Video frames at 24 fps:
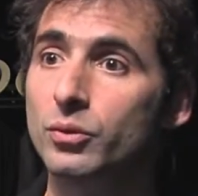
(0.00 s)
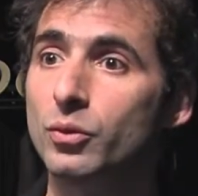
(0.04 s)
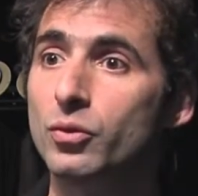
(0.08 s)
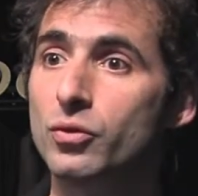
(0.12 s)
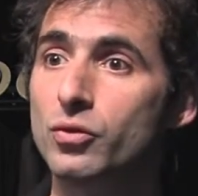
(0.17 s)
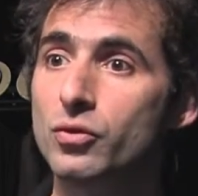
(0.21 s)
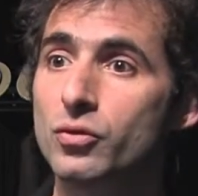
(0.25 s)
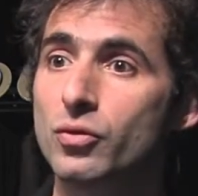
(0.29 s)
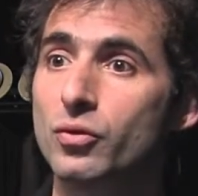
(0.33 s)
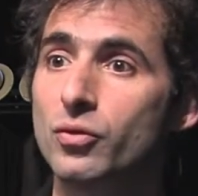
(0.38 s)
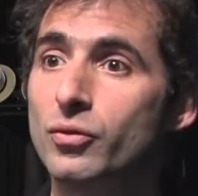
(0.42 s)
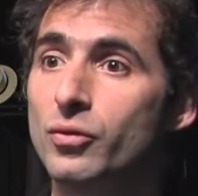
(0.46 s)
Donc
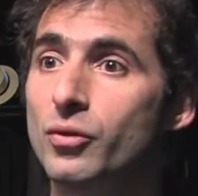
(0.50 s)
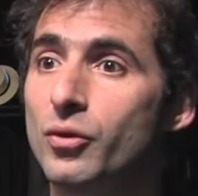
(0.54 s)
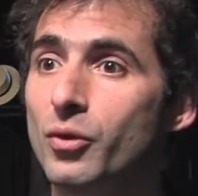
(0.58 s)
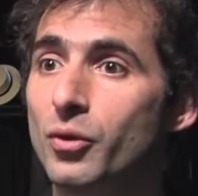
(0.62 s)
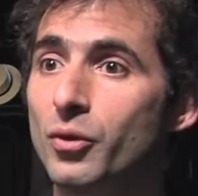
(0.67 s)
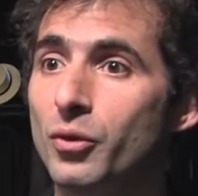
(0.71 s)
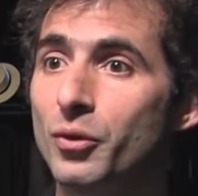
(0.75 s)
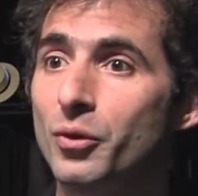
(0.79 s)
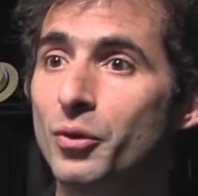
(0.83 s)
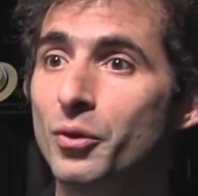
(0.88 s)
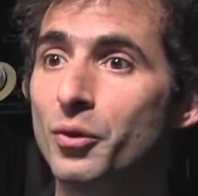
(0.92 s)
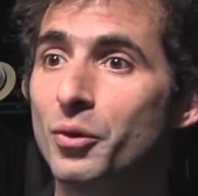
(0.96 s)
je trouve
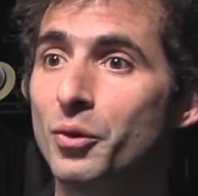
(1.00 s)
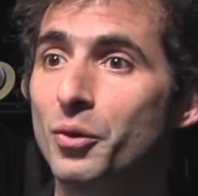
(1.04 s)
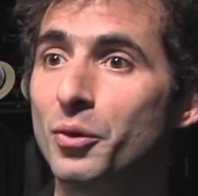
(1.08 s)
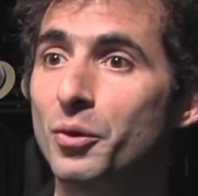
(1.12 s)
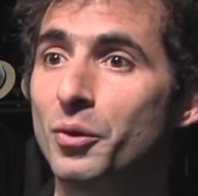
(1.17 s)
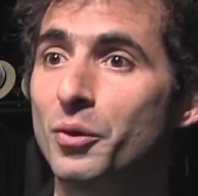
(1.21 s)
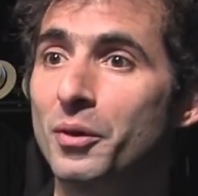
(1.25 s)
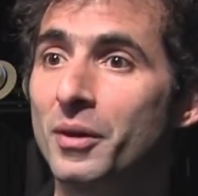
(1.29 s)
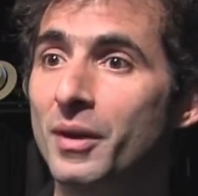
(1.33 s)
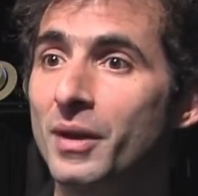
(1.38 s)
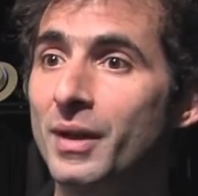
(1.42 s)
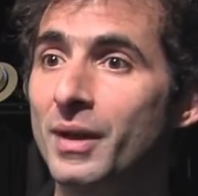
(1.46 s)
que,
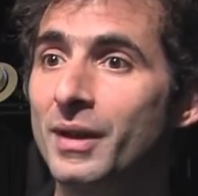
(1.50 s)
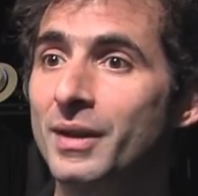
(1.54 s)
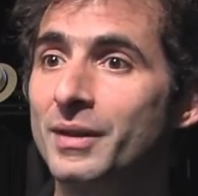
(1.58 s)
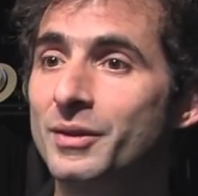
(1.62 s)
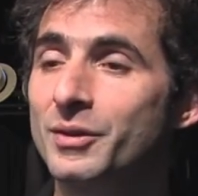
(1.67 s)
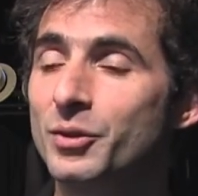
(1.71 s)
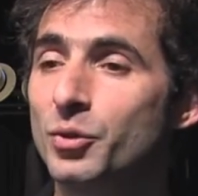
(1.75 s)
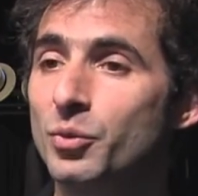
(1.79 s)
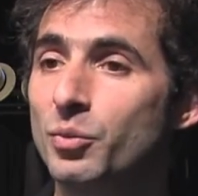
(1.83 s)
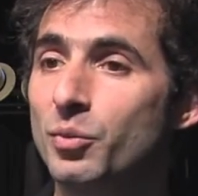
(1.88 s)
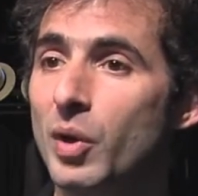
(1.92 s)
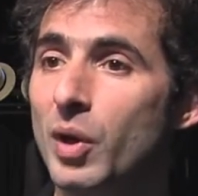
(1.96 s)

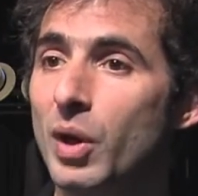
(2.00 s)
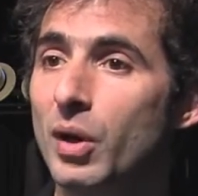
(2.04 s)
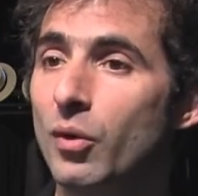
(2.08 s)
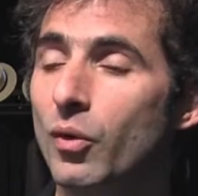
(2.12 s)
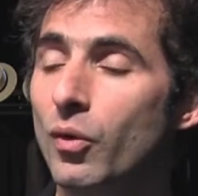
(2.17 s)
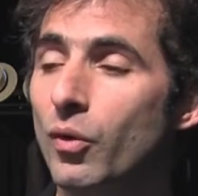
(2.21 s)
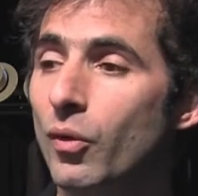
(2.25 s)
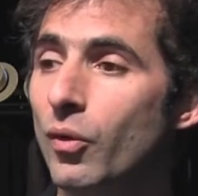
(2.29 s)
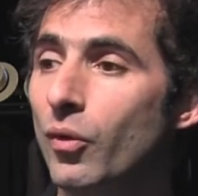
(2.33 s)
c'est une belle